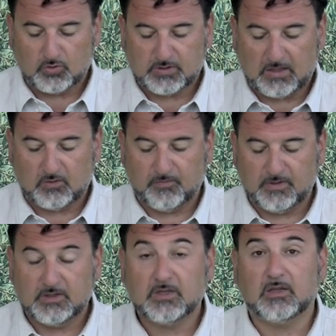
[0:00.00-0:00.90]
lo stato
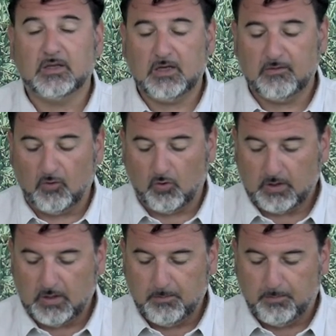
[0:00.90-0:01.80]

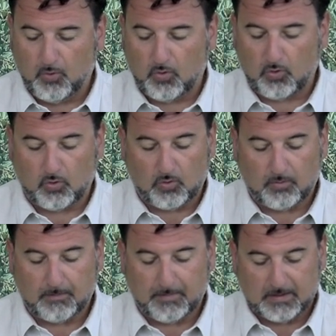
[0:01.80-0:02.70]
vegetativo
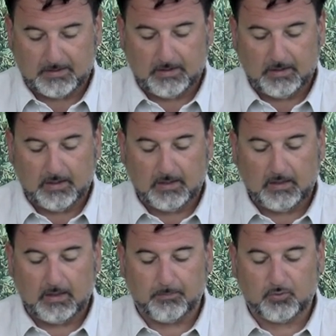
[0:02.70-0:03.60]
impongono
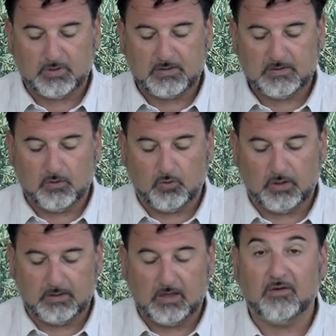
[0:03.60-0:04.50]
mantenere la
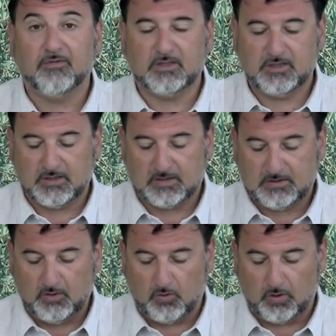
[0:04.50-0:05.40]
protezione della
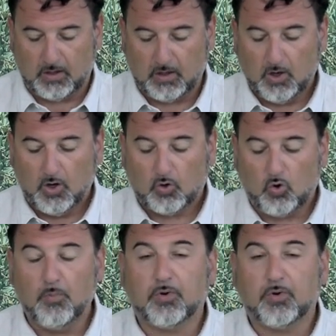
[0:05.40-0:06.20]
vegetazione con